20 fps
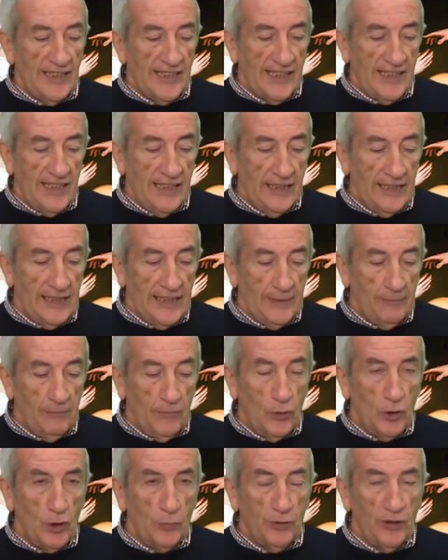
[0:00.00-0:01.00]
la sera,
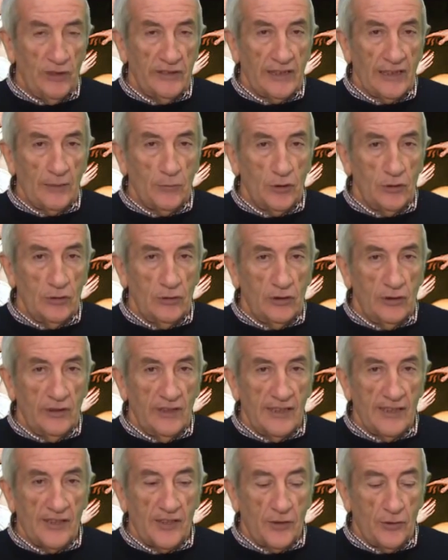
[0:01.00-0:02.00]
dopo il tramonto
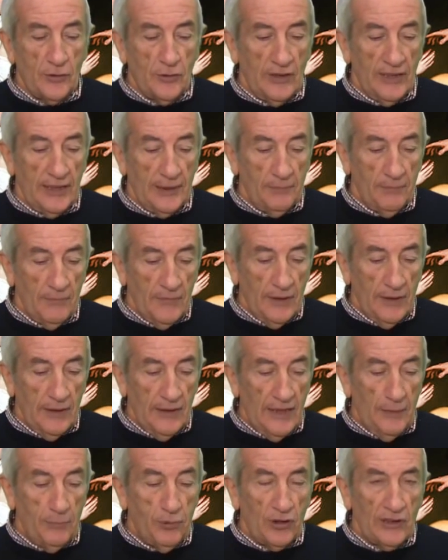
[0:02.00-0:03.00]
del sole,
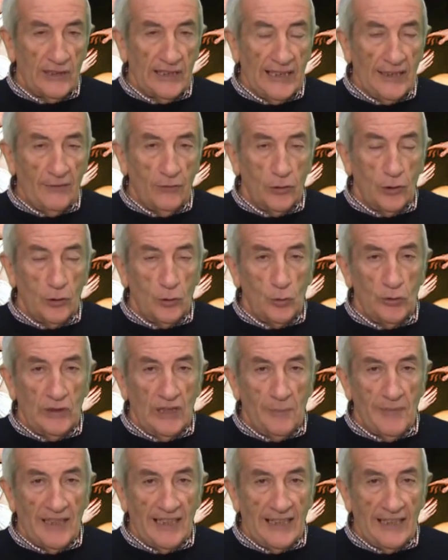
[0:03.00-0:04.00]
gli portavano tutti
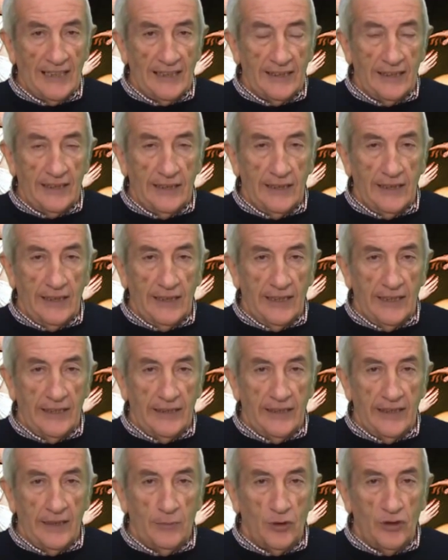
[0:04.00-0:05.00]
i malati e gli
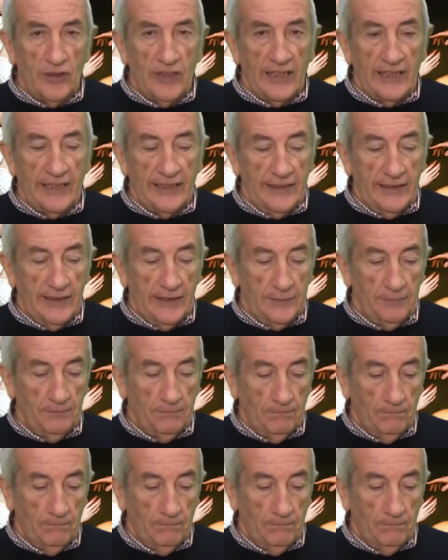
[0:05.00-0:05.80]
indemoniati.